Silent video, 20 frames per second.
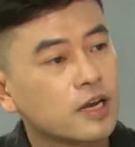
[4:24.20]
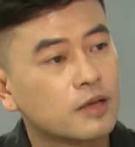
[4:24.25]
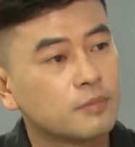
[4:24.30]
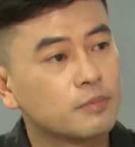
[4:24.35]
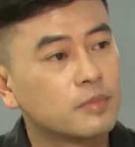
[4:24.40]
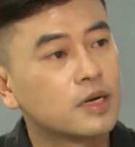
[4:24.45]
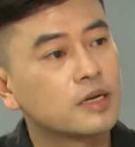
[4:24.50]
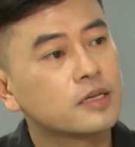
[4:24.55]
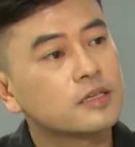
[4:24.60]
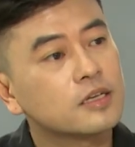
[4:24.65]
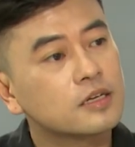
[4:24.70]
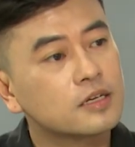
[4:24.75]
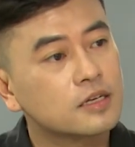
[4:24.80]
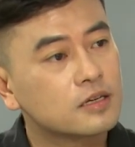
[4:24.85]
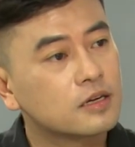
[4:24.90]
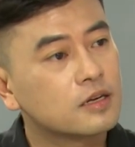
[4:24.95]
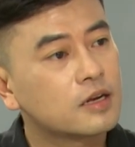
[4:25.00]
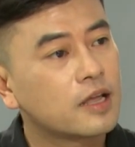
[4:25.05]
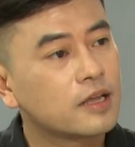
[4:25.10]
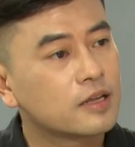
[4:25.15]
là mới nhất
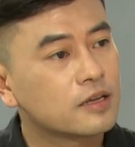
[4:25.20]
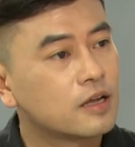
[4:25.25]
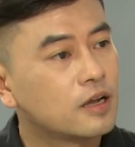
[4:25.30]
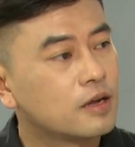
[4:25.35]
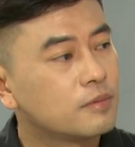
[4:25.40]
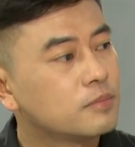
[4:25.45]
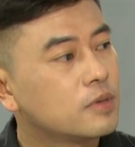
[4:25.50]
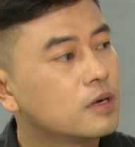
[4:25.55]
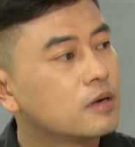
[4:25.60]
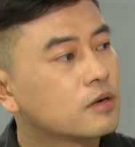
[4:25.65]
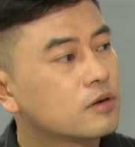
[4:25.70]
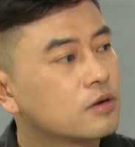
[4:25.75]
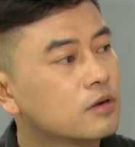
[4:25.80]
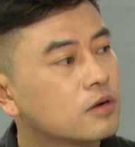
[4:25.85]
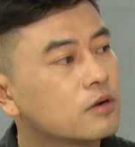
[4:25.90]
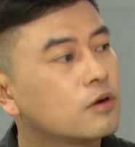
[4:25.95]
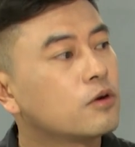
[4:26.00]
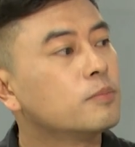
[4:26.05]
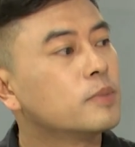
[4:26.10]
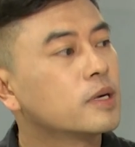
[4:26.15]
ở đây uh,
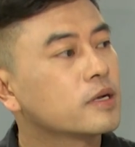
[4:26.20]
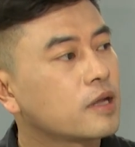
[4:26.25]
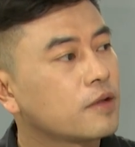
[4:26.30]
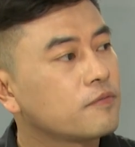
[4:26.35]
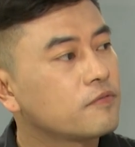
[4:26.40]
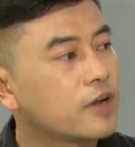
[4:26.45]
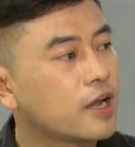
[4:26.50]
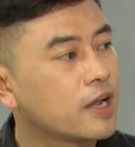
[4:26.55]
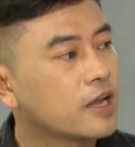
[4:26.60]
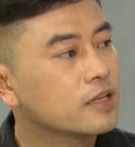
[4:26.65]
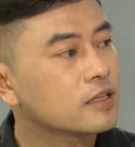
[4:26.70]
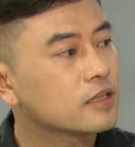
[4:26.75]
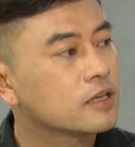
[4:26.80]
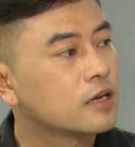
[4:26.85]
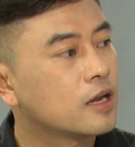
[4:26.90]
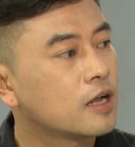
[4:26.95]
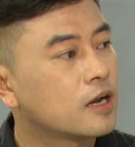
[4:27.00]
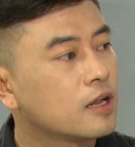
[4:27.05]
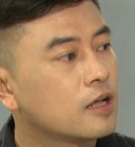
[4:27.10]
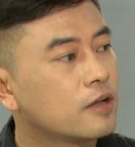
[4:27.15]
của khô mới khám phá
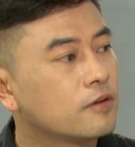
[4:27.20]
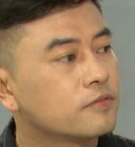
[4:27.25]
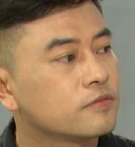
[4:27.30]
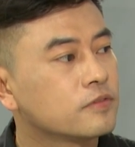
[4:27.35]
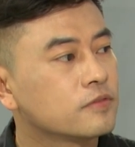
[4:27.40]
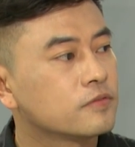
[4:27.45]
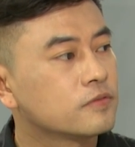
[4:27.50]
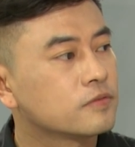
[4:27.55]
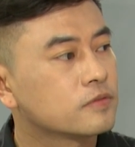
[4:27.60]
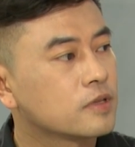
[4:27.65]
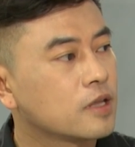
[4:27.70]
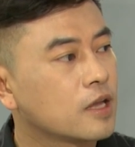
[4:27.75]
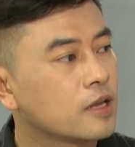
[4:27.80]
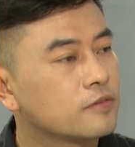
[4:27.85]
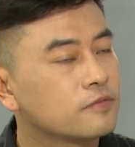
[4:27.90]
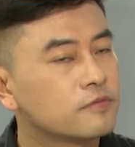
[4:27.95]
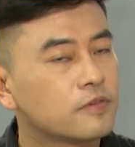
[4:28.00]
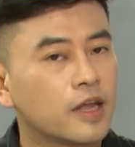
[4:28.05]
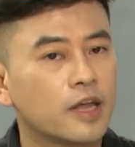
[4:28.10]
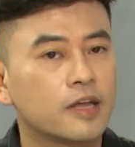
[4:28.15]
thì đó là
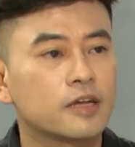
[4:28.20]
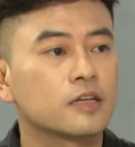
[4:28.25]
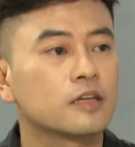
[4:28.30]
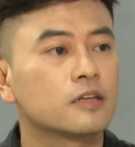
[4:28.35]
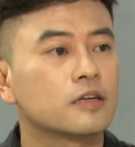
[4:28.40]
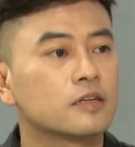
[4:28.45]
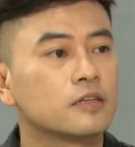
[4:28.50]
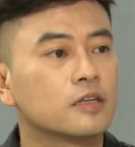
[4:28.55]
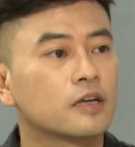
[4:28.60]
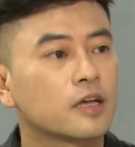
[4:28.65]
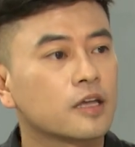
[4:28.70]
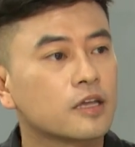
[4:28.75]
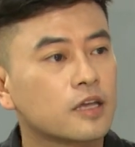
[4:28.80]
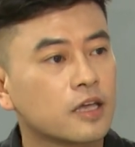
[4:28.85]
tranh vẽ những cái